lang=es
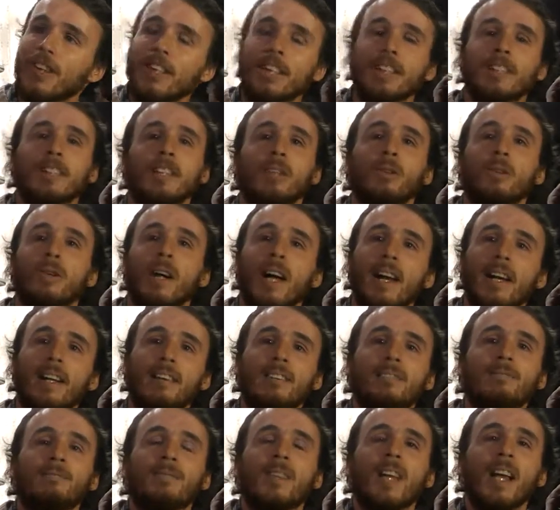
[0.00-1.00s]
en ese
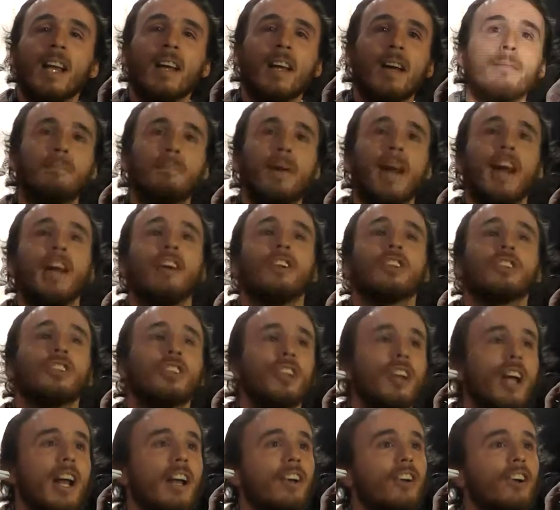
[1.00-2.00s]
lugar? Para
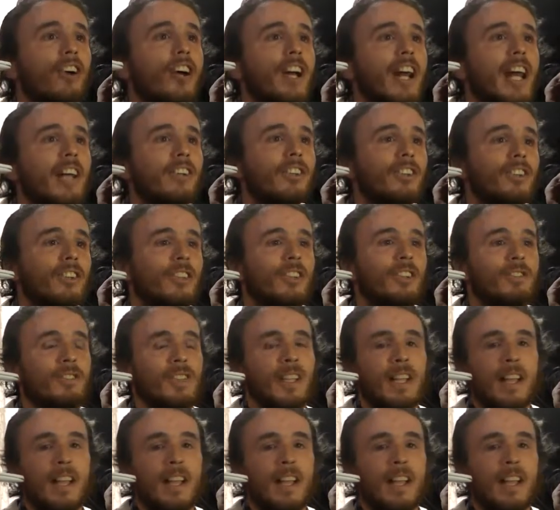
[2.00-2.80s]
nosotros es algo grato.